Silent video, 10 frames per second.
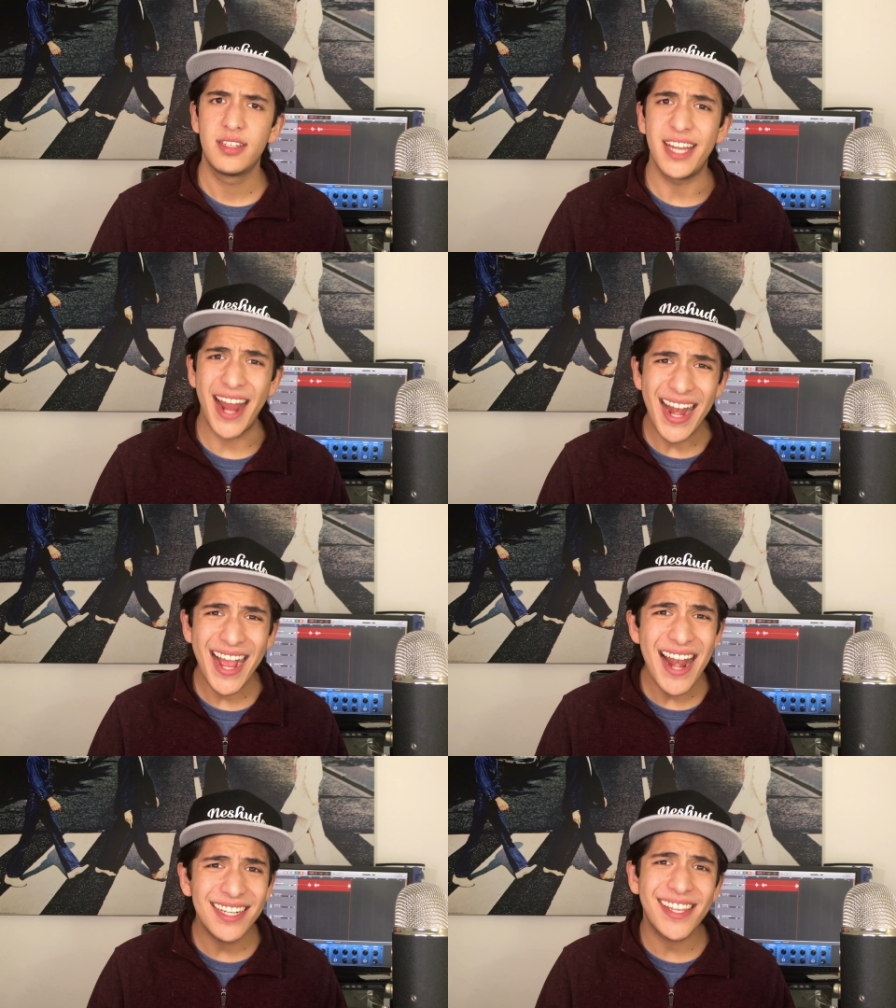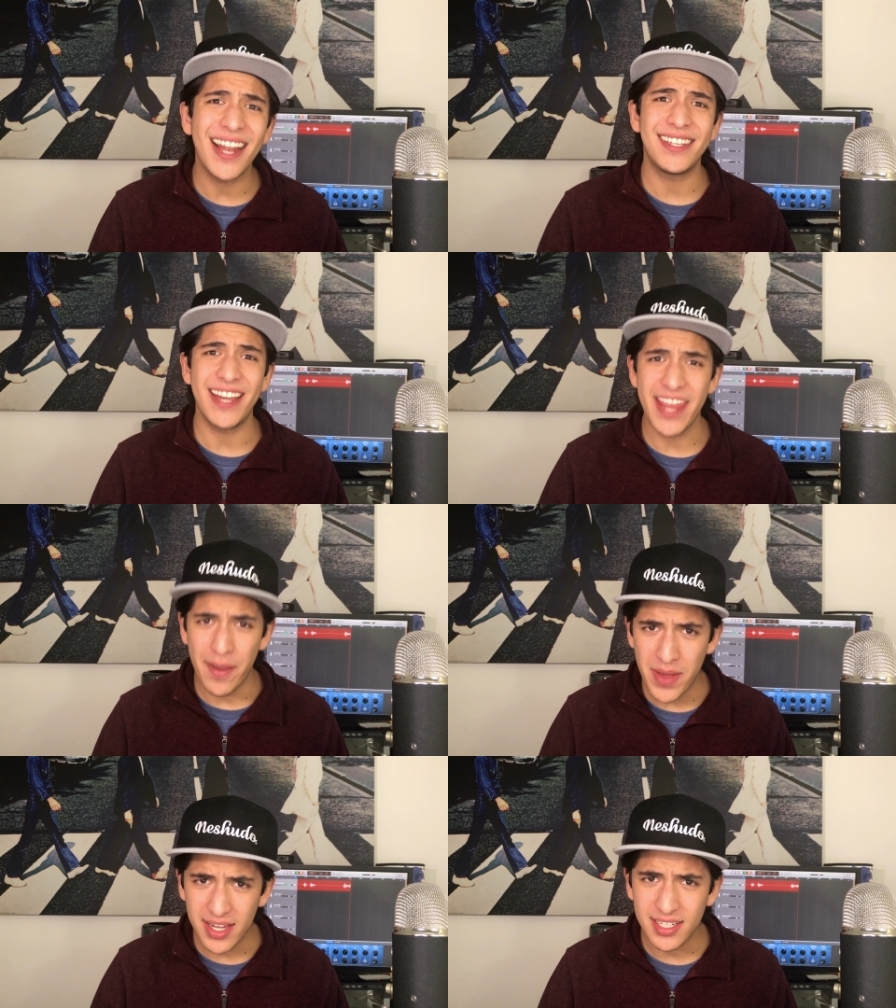¿Será legal este
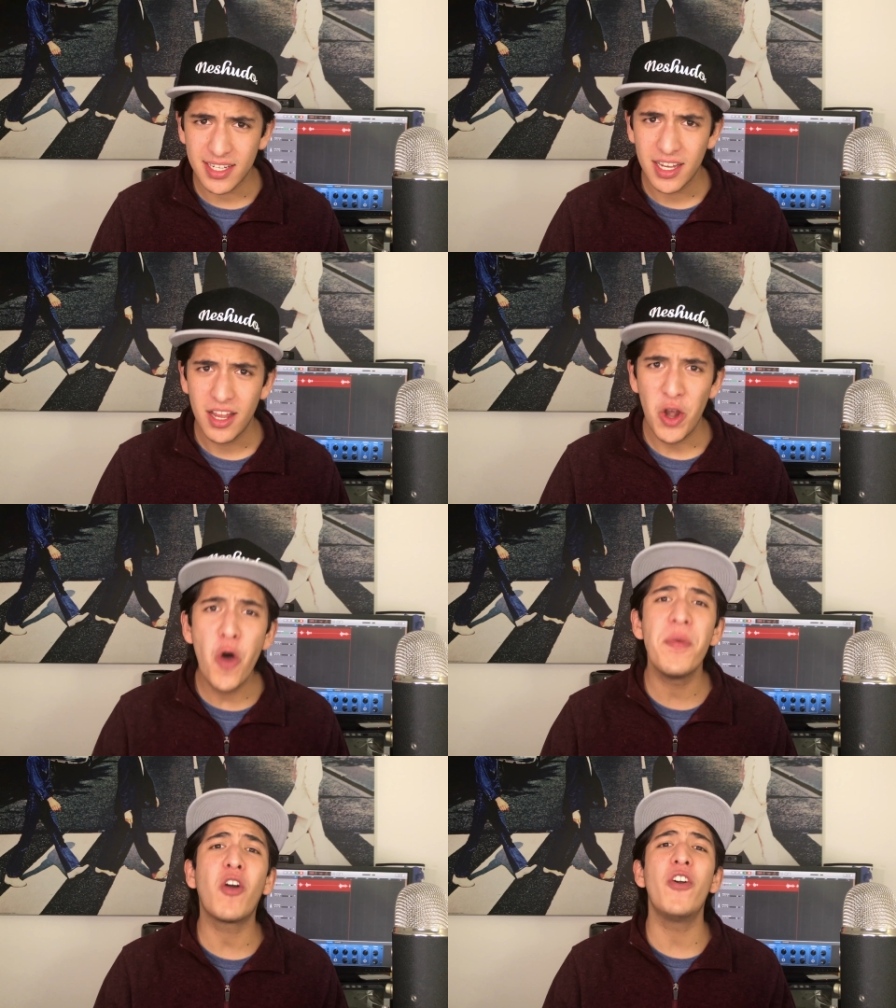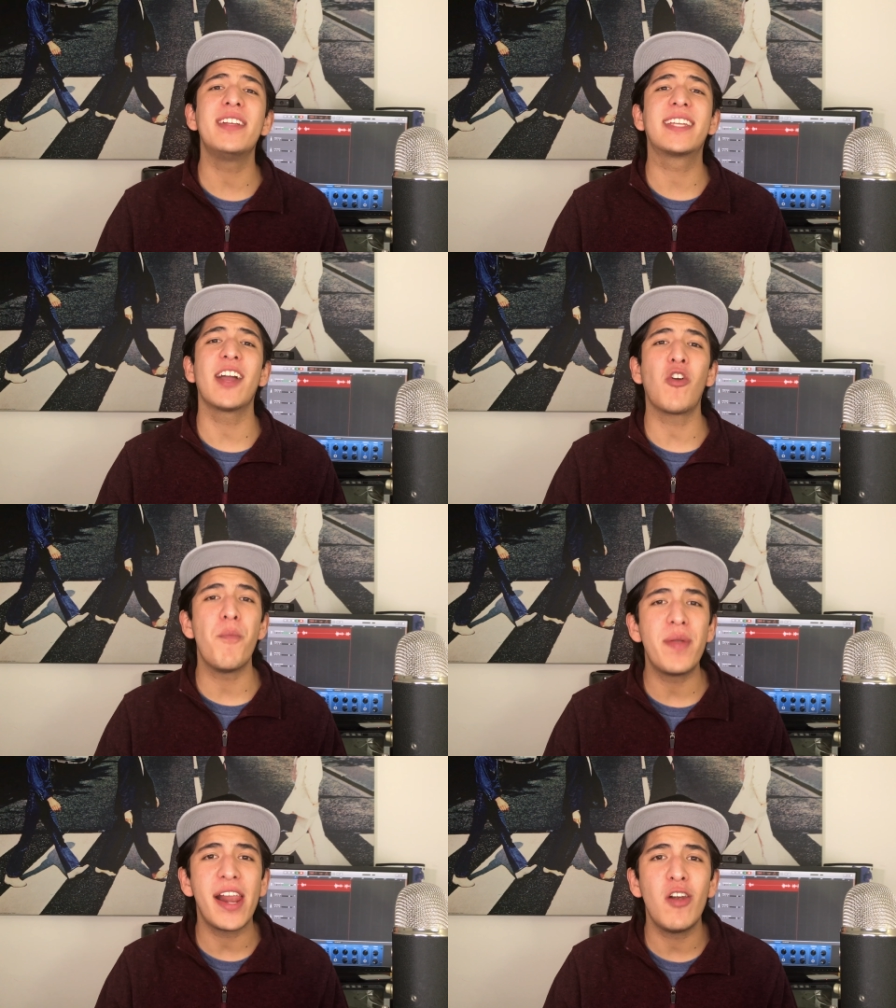lanzallamas? Lo mejor es que
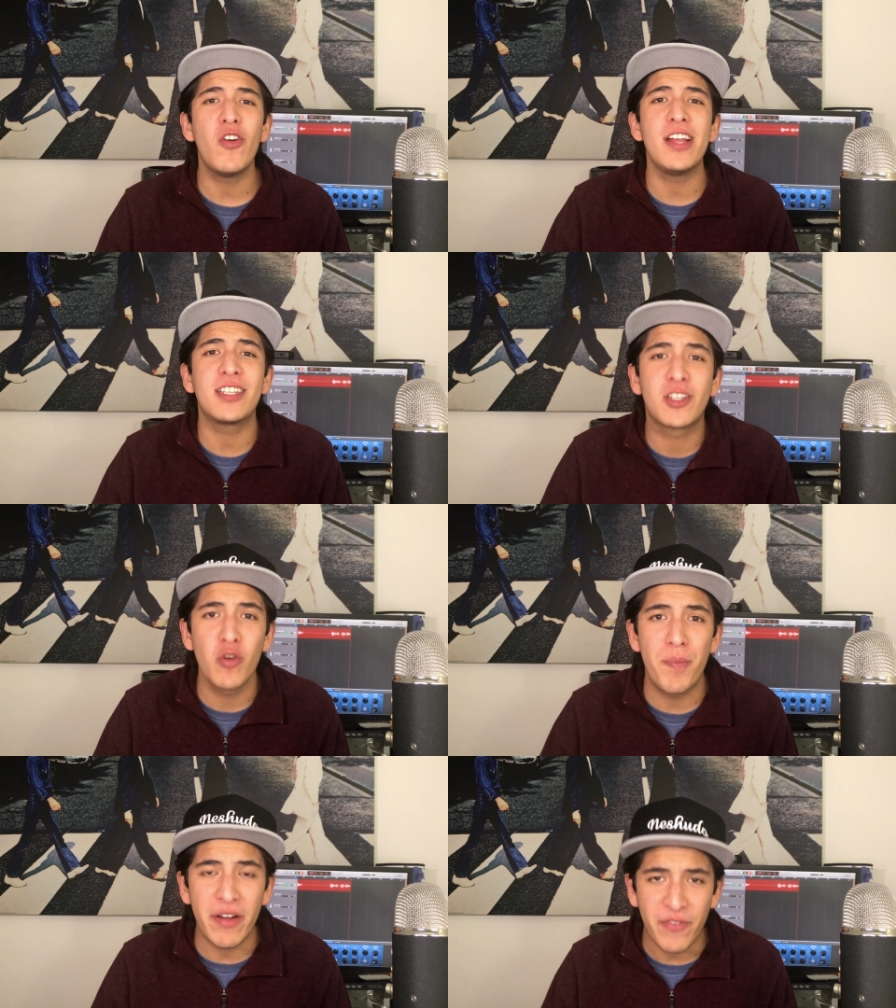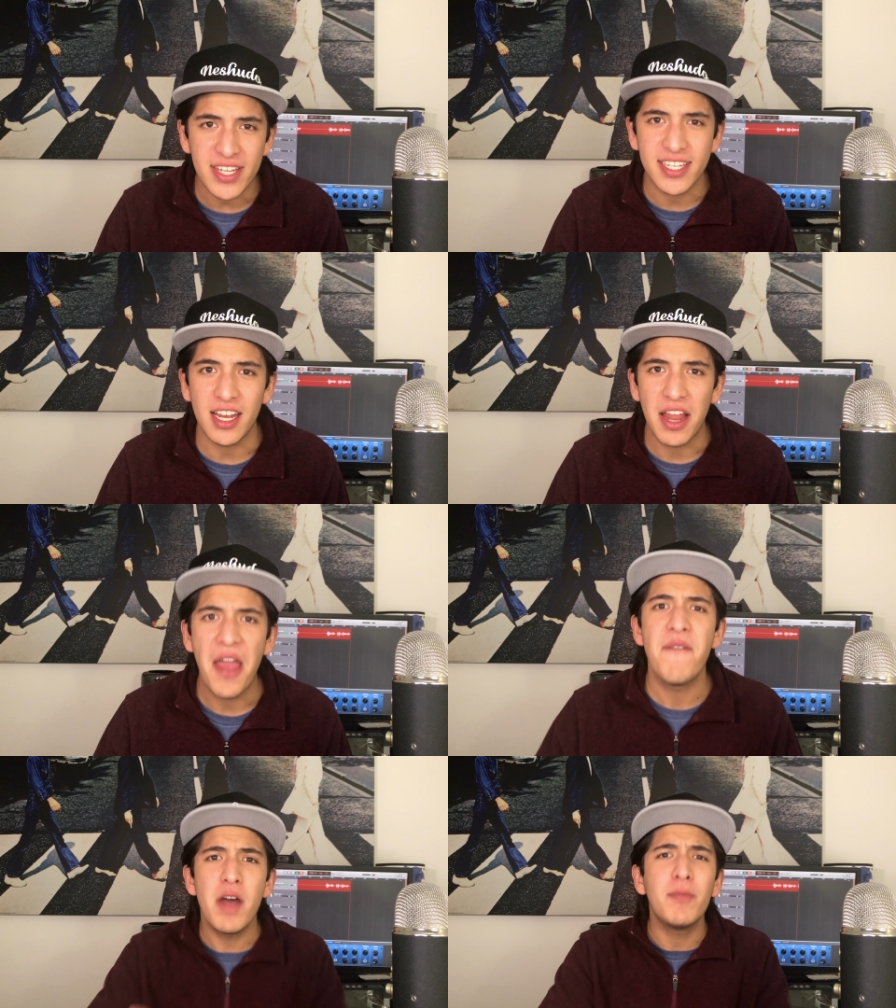comprarlo es súper fácil.
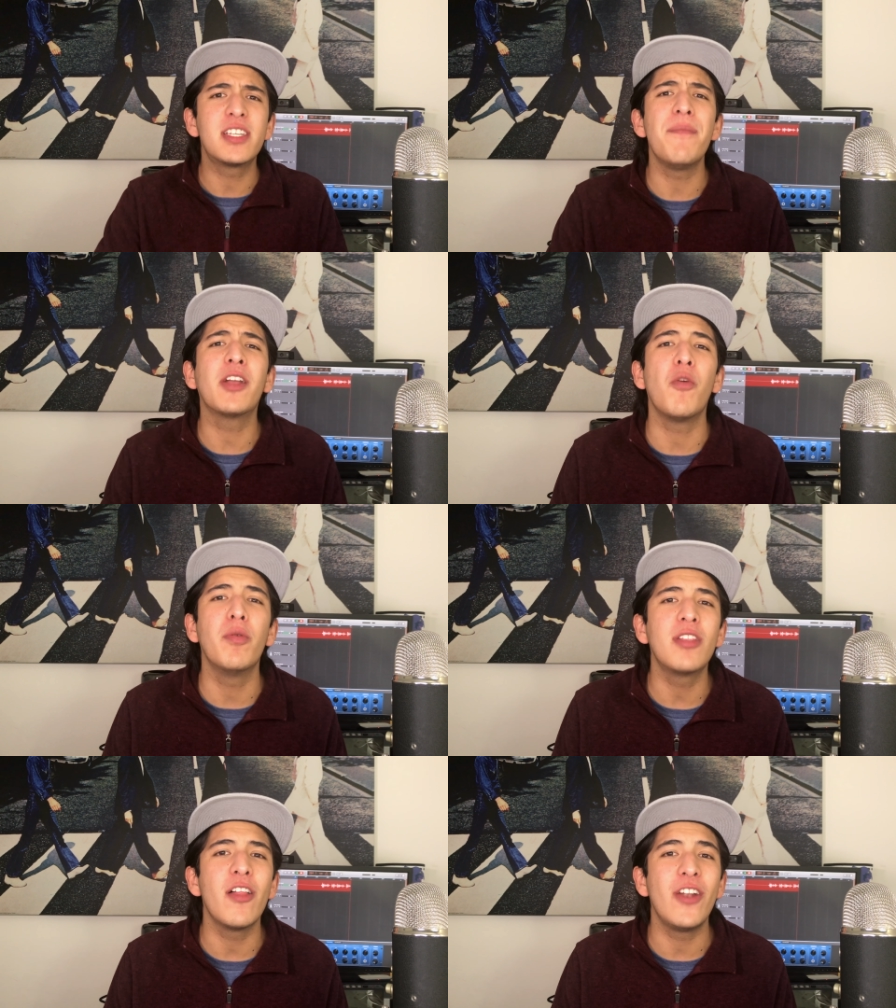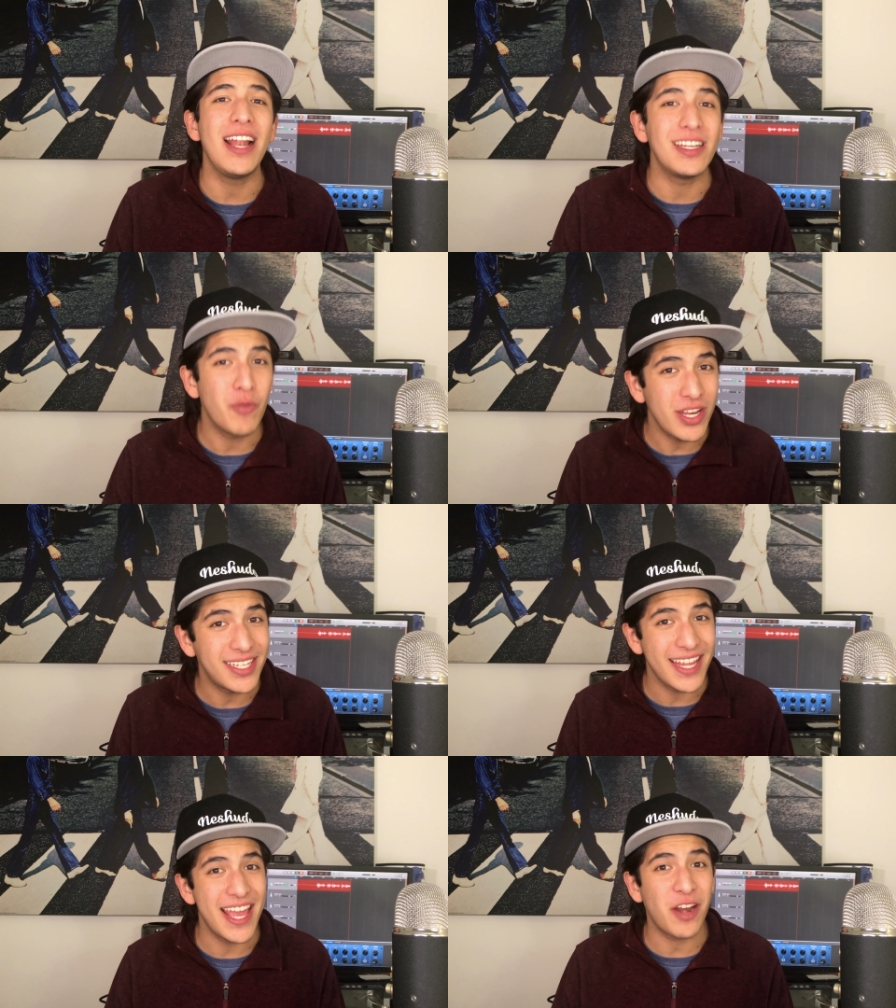Vamos a mi computadora y les voy a
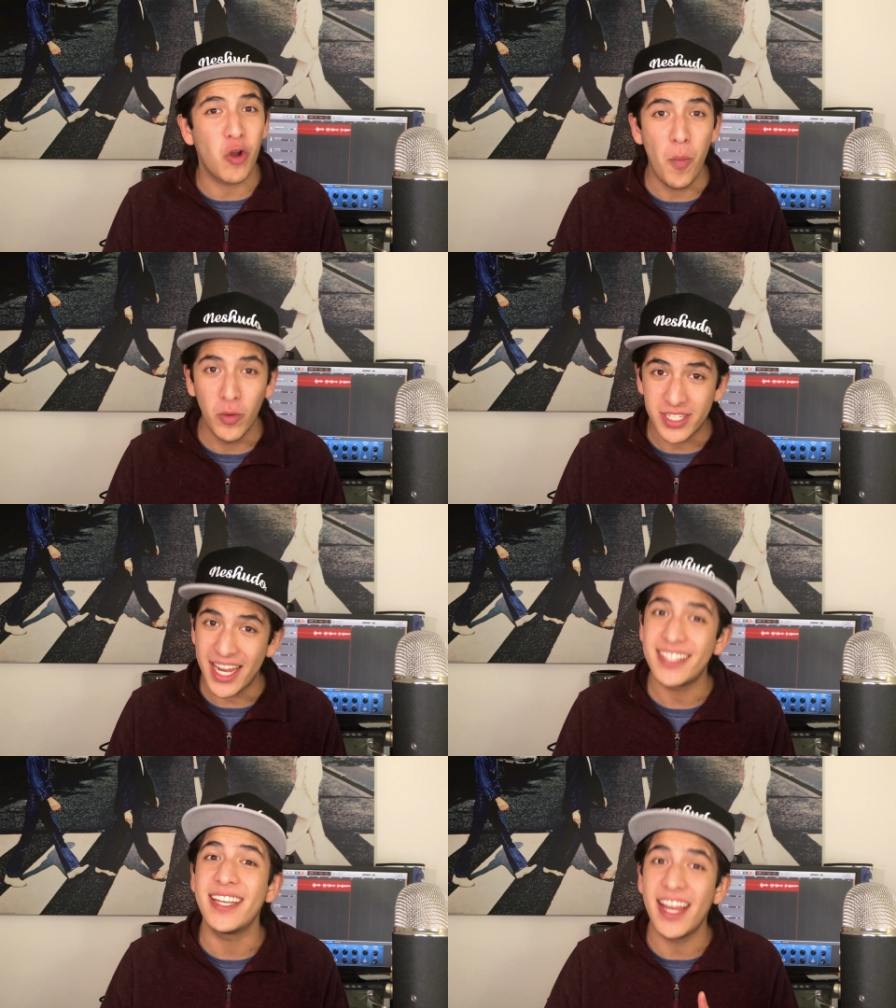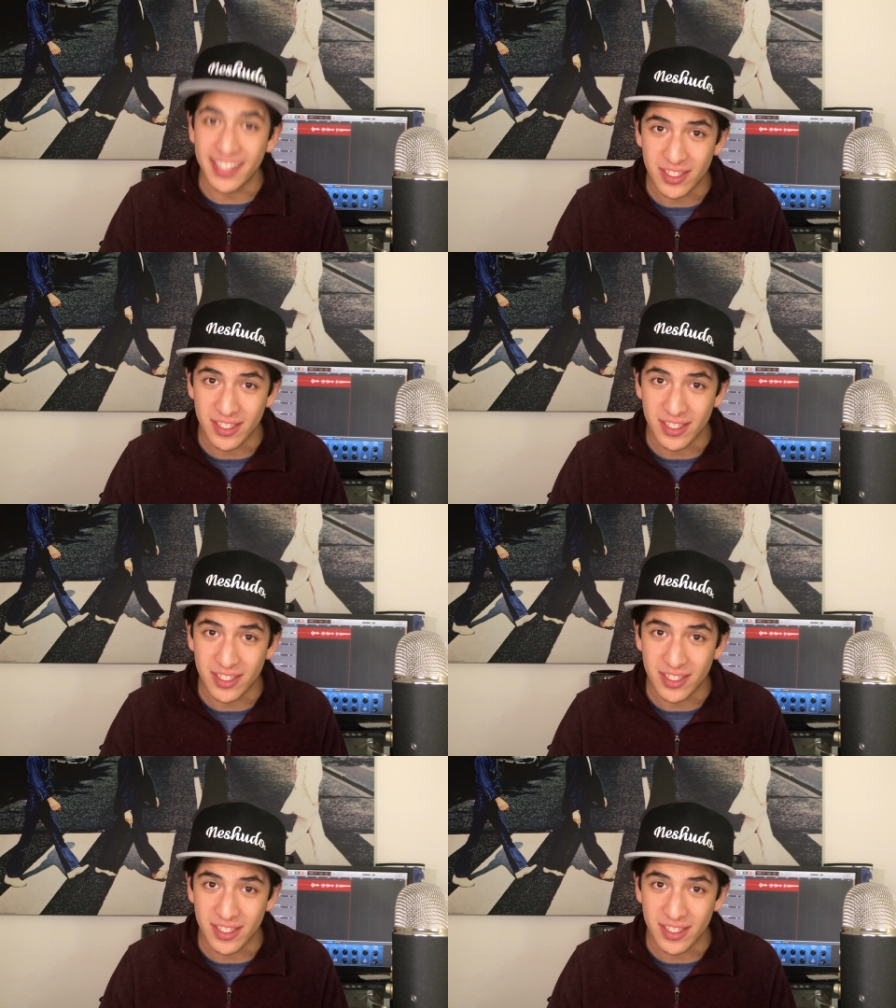enseñar cómo se hace